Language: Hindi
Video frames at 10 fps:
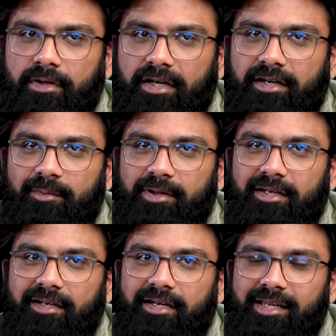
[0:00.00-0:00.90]
अगर आपने
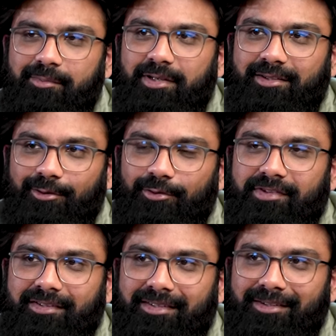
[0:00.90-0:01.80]
कहा कि नहीं बेहतर हो
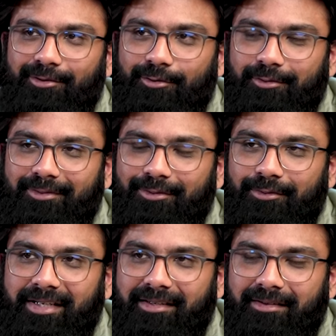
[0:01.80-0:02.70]
सकती
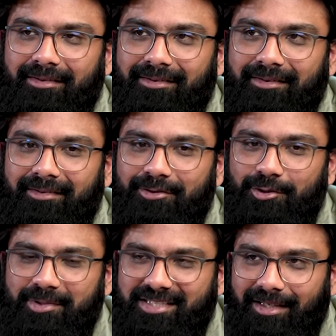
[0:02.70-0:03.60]
तो लाइक
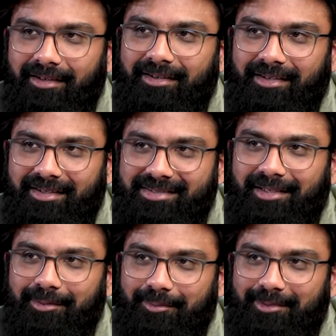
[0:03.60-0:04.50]
जो भी चल रहा है
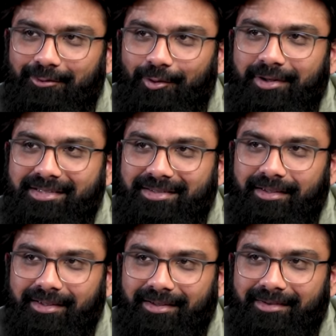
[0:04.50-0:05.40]
निज़ाम वो किस
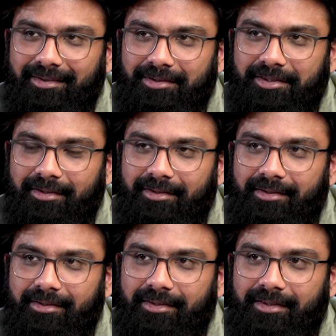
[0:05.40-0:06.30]
तरीके के साथ चल रहा
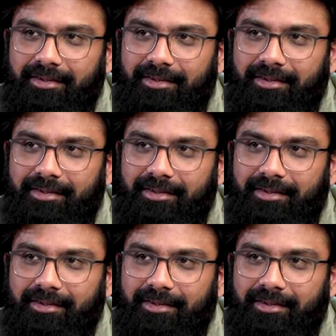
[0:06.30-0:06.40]
है